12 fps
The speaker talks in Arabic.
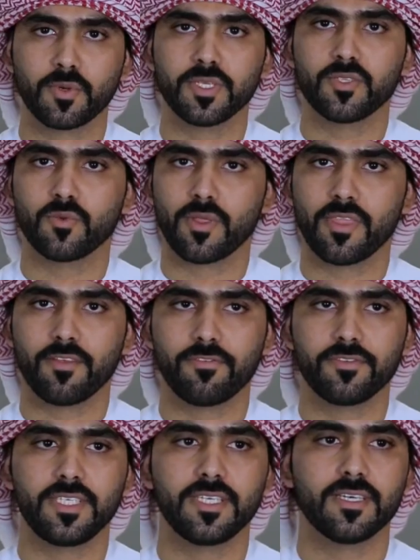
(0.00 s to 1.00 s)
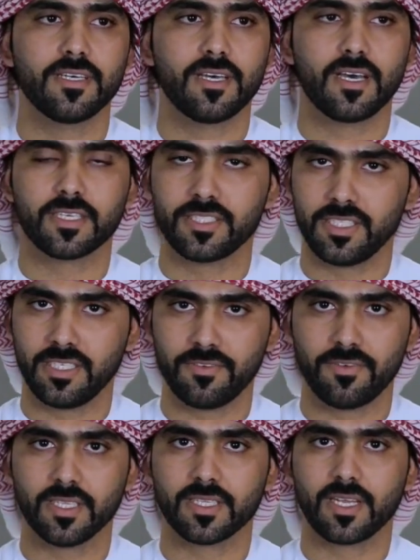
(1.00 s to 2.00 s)
ممكن توظف في
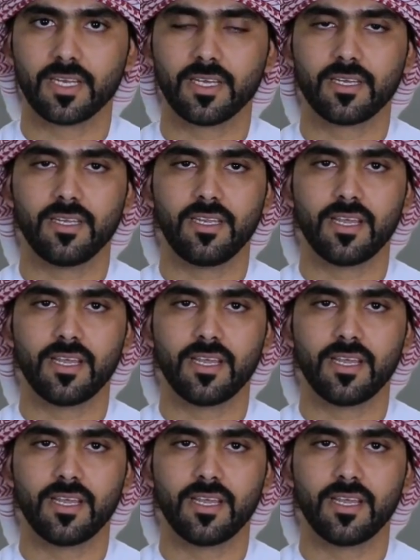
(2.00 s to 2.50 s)
أرشيف عن طريق